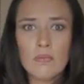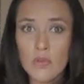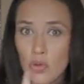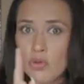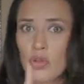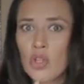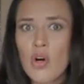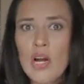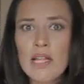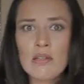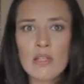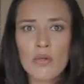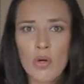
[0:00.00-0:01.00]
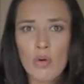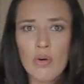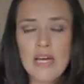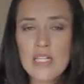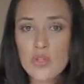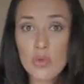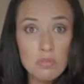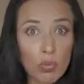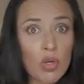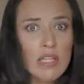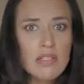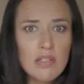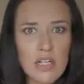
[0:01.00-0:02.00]
control ante todo. Esto es
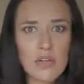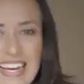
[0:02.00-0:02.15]
muy discreto.